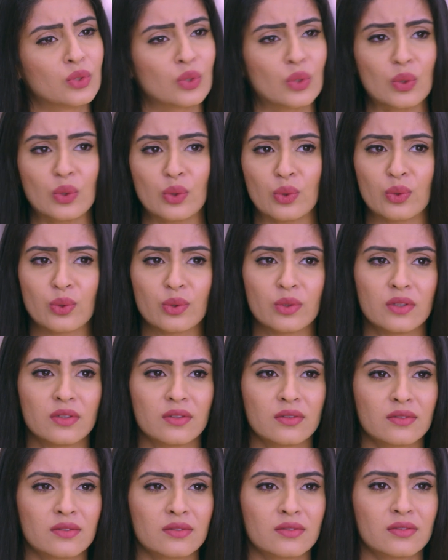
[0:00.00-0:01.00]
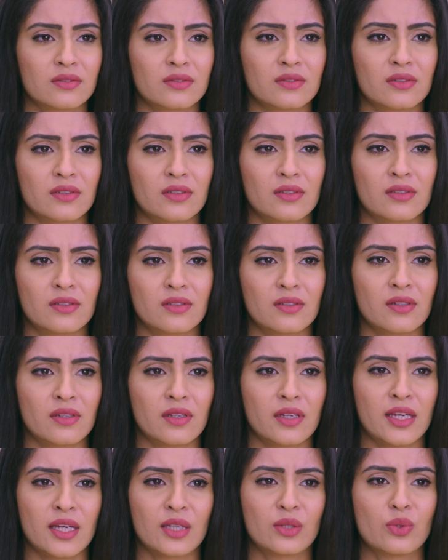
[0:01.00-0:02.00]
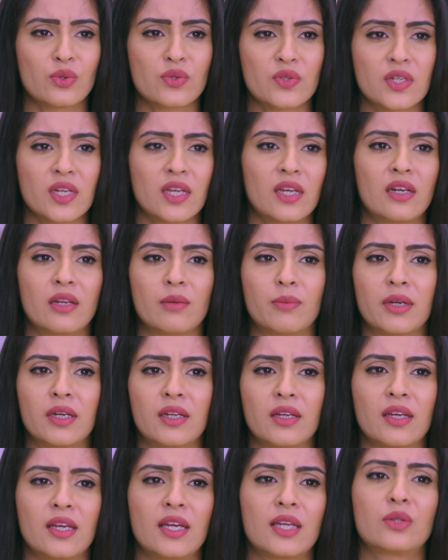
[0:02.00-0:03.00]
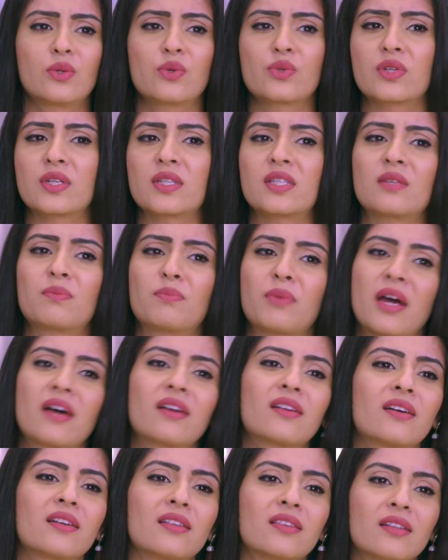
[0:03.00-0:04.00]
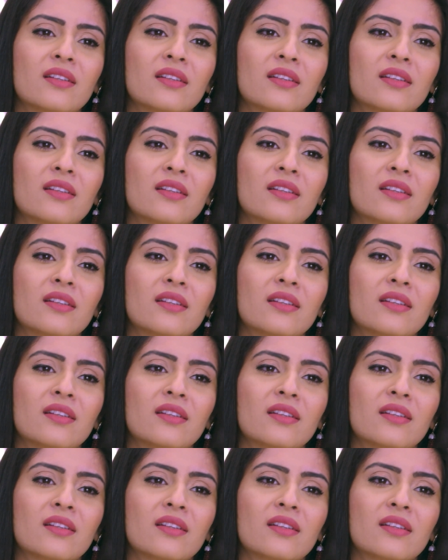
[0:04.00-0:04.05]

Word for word: ก็รักกัน ทำไมถึงจะอยู่ด้วยกันไม่ได้ล่ะคะ